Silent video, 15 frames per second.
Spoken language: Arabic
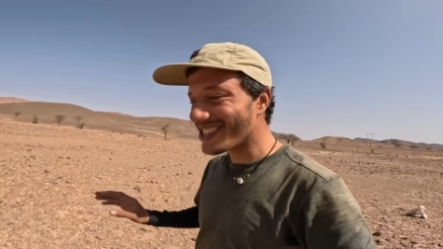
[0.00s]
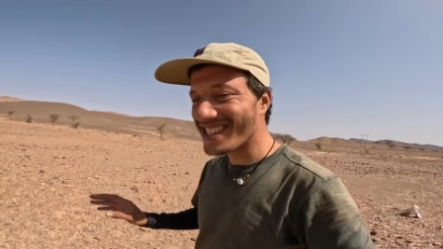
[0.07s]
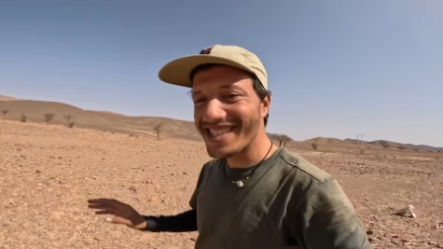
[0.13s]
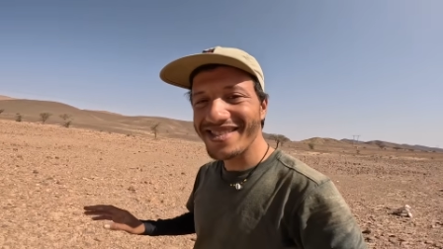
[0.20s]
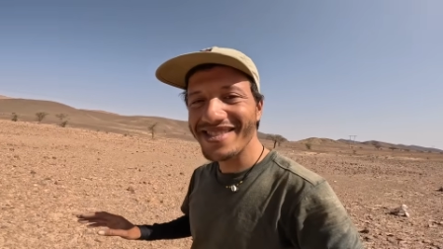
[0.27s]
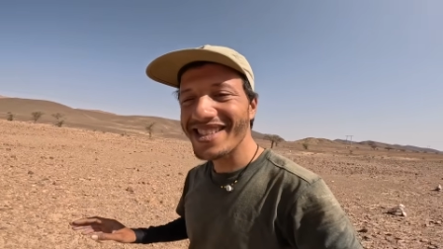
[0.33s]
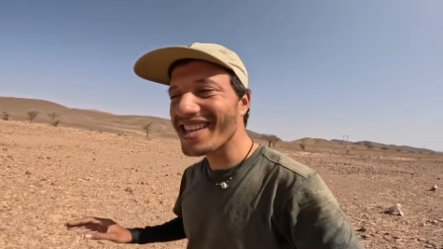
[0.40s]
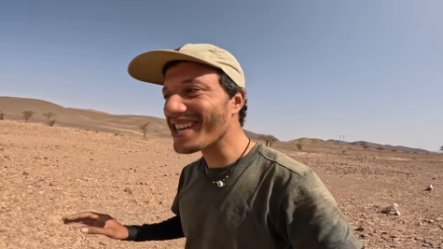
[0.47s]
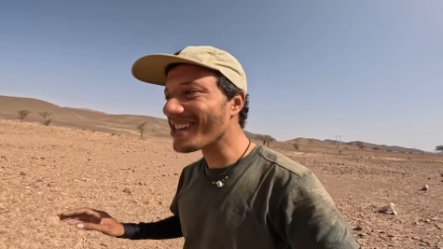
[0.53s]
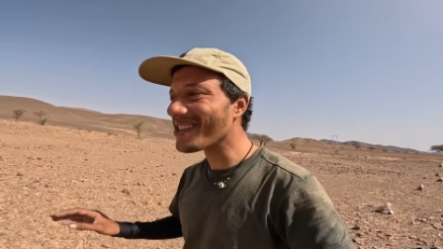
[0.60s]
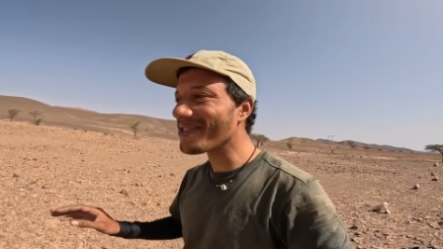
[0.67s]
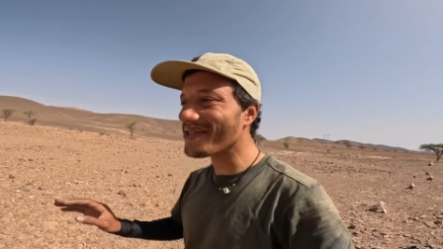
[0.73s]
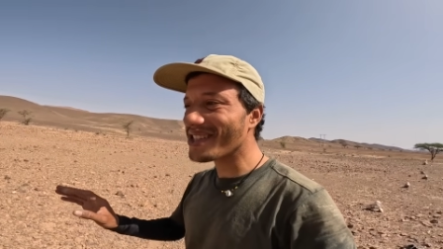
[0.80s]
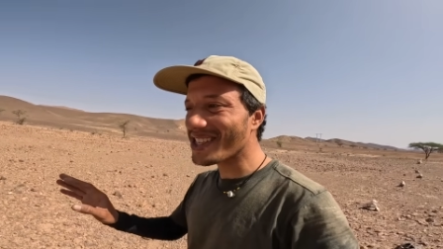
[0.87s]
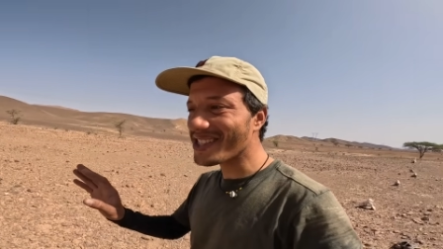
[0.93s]

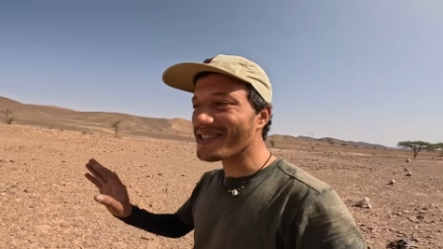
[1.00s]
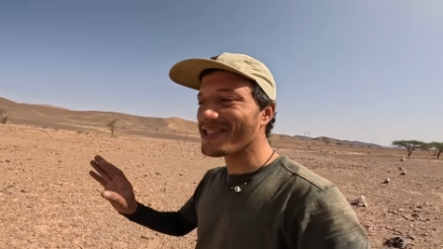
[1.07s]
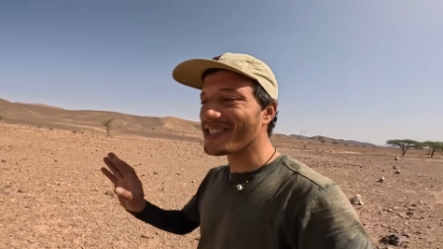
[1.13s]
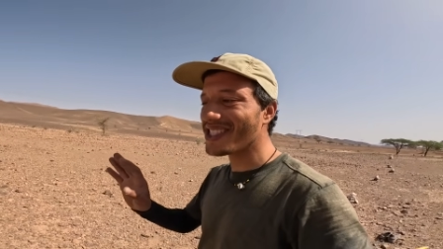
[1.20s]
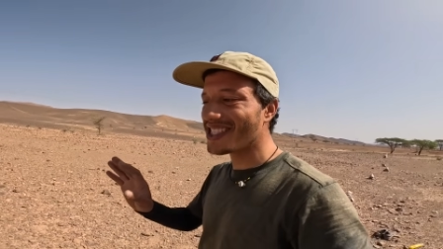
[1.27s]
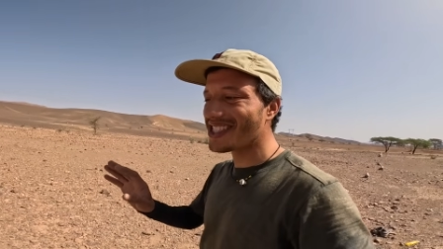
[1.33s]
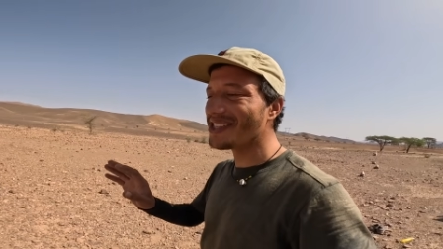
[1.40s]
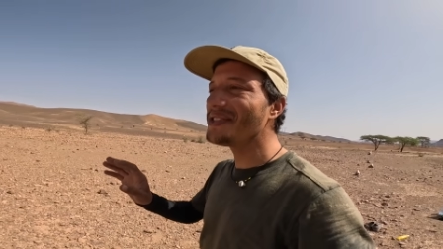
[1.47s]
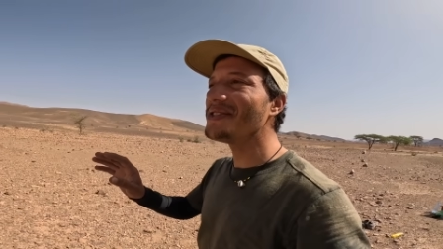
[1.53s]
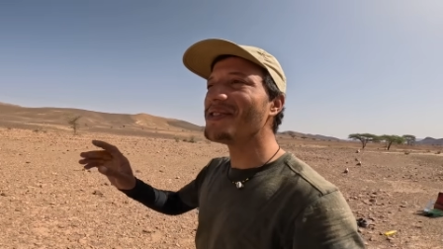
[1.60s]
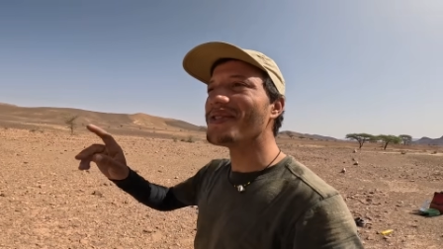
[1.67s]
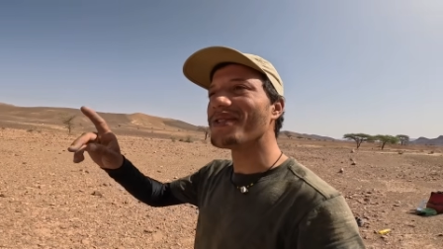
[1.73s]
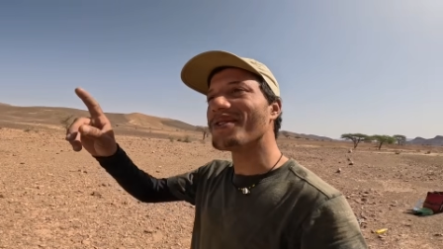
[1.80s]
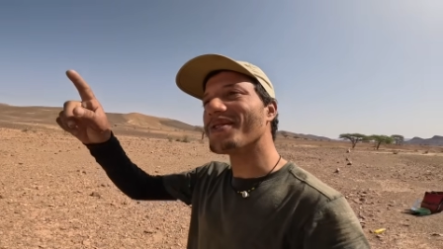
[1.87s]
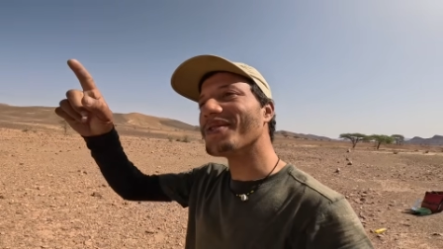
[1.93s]
كتفطر فطرت وداك الشيء
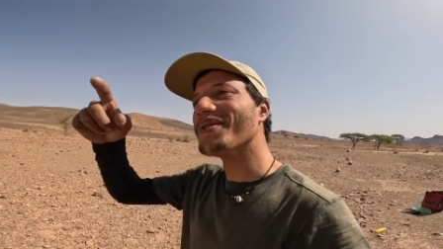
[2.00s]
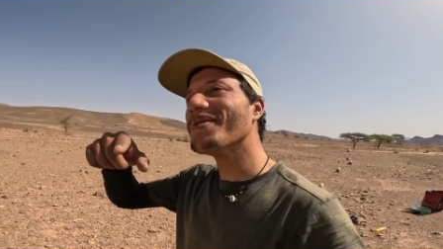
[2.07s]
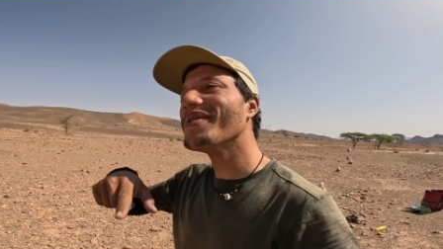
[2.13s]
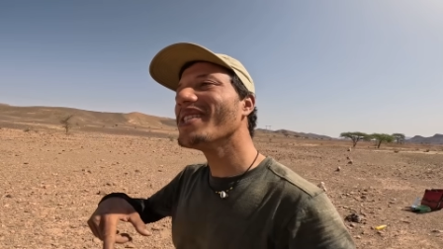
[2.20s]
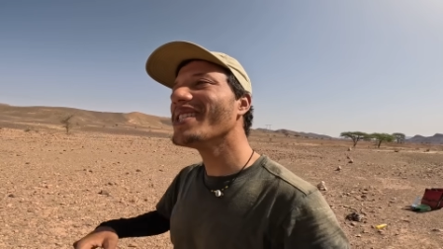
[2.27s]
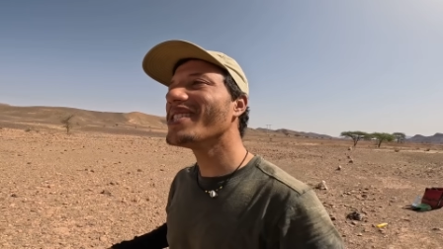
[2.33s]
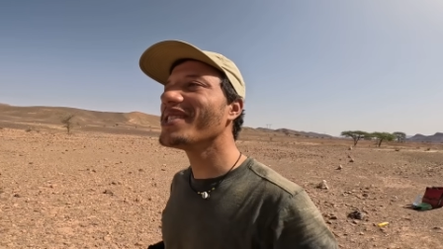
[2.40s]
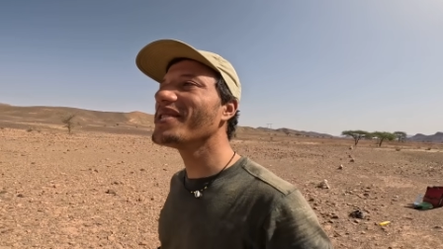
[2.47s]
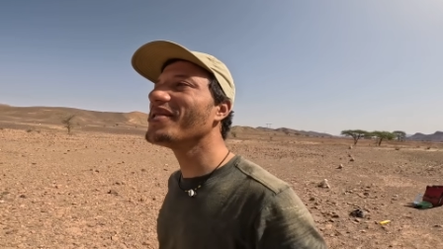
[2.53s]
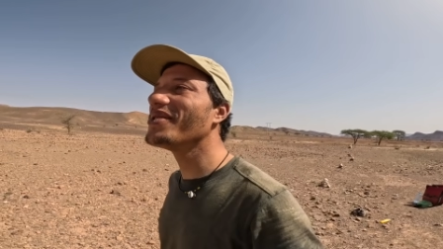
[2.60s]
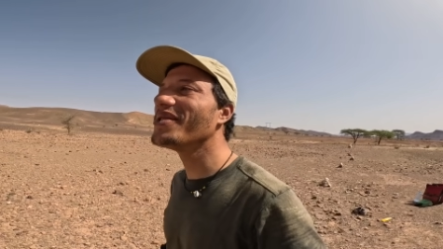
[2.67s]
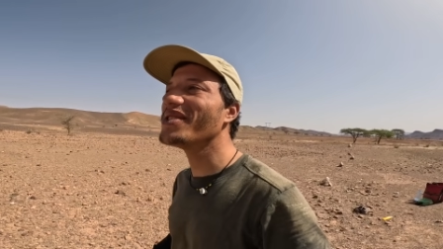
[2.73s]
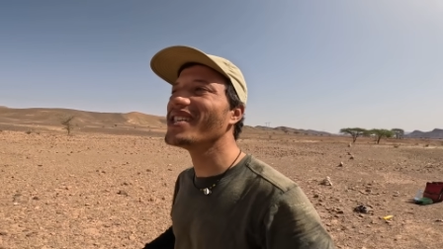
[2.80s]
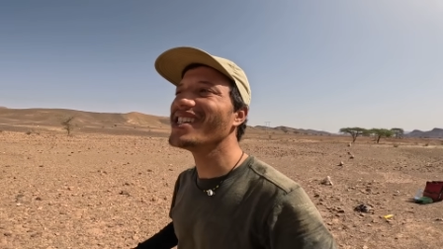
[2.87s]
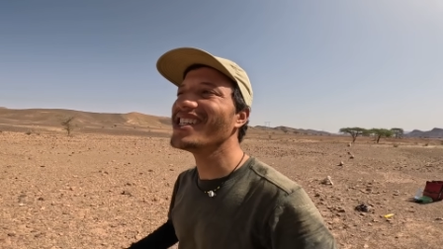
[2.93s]
وما
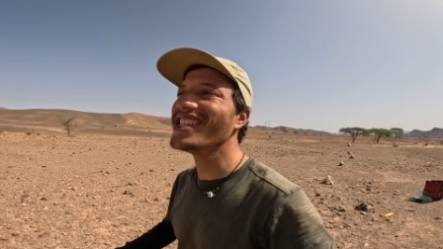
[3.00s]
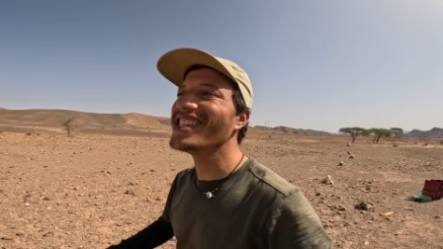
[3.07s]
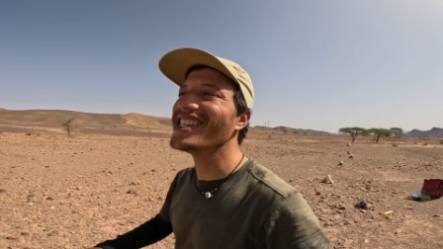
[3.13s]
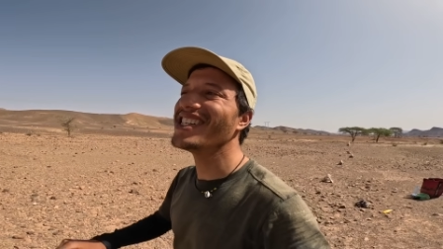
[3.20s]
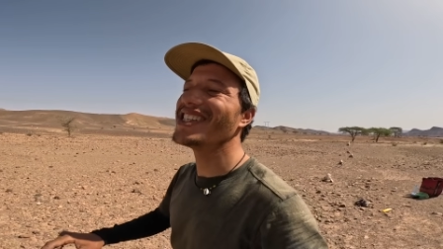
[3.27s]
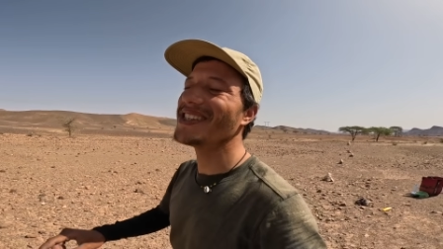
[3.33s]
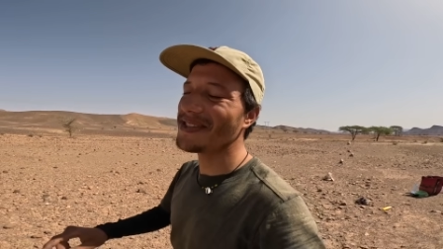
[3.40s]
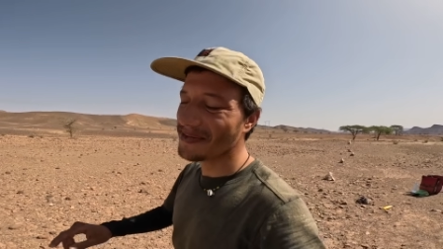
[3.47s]
يجيو آه،